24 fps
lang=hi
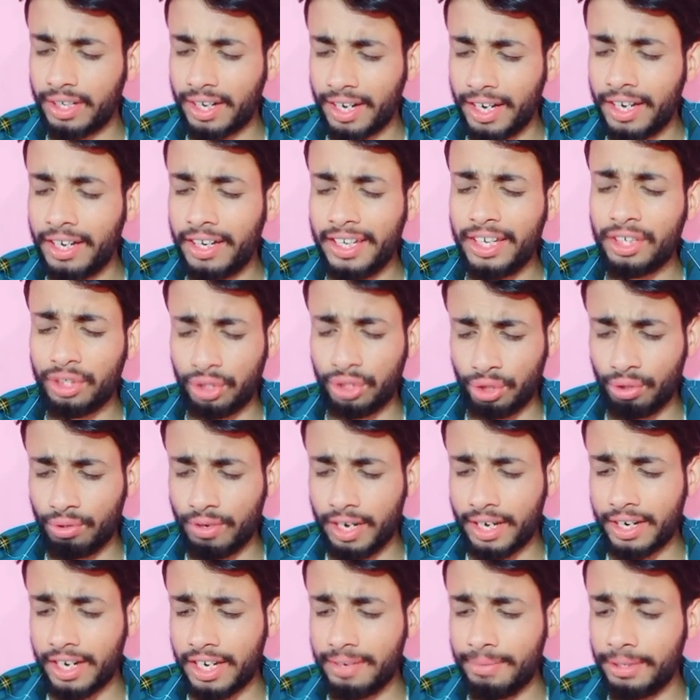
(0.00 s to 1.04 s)
एक
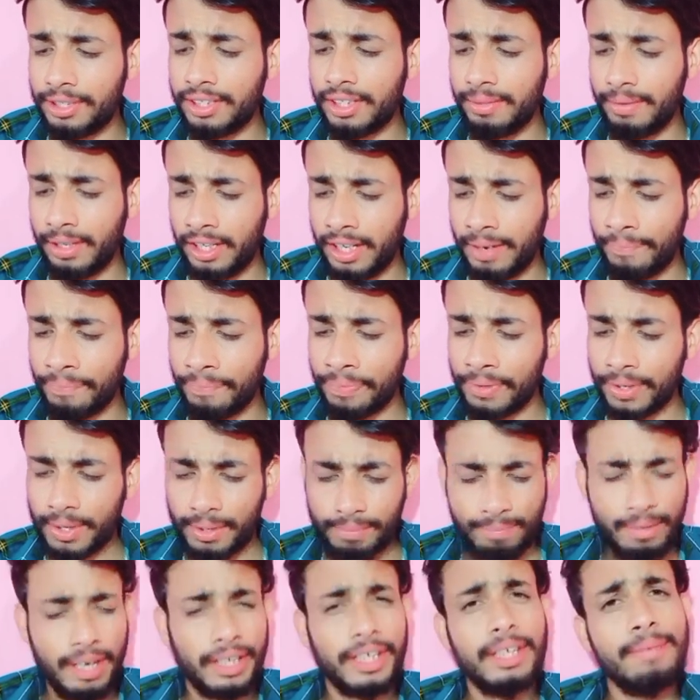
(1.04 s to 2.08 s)
शो है राय मंदिर वाला
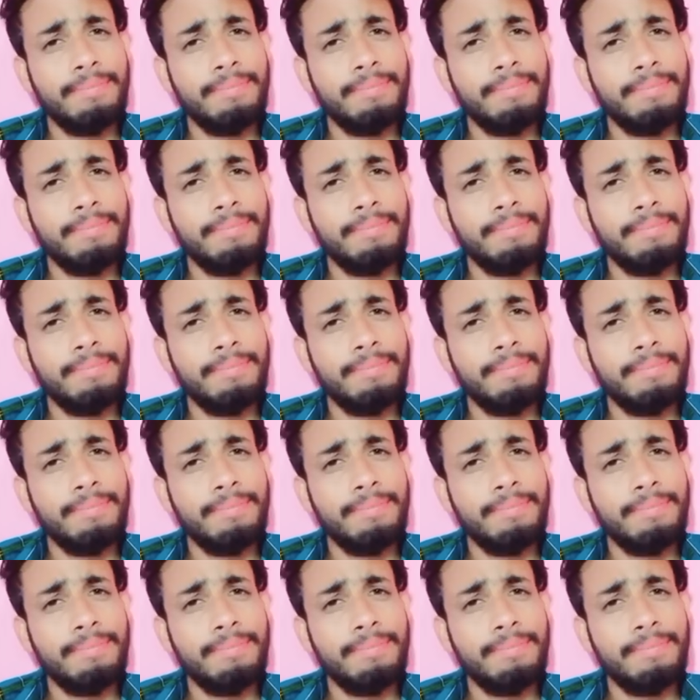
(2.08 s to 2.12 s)
बाकी